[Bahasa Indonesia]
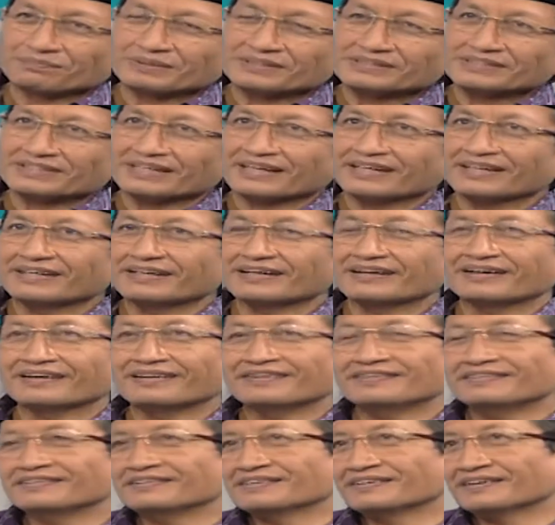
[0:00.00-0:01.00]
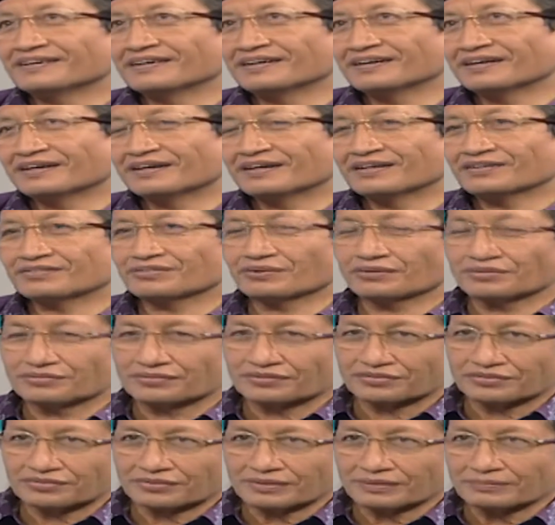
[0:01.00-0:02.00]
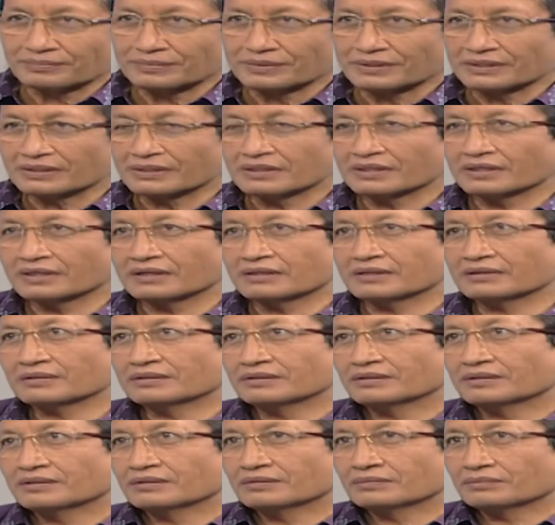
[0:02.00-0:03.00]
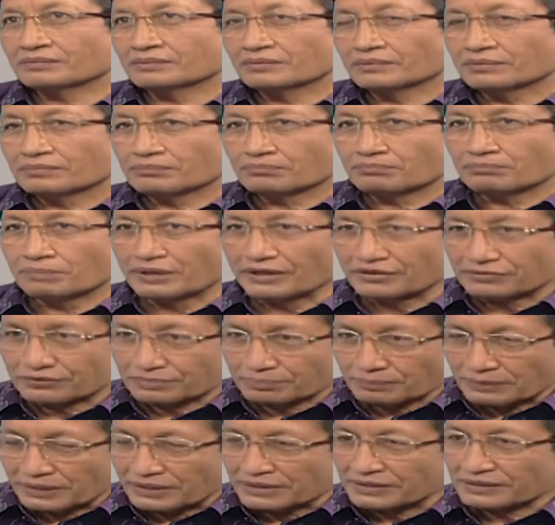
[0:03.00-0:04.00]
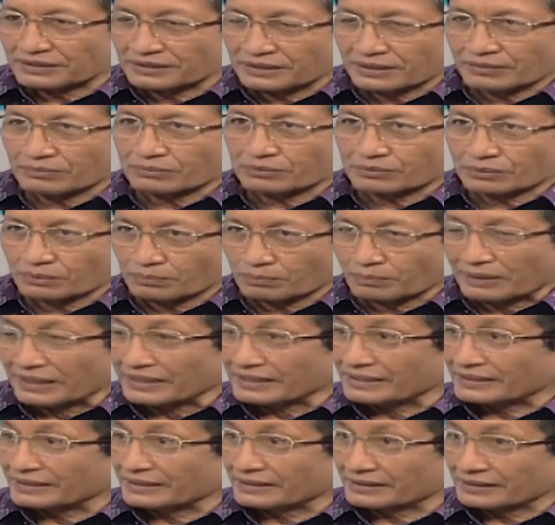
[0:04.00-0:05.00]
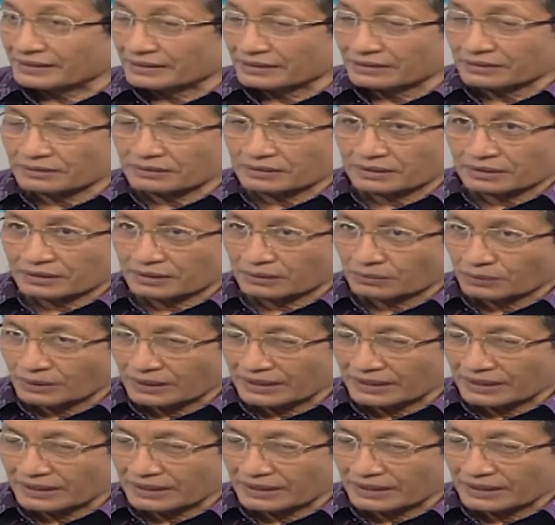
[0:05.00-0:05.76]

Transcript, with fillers: Pencahayaannya, sound systemnya, basementnya untuk parkir ya, ada dua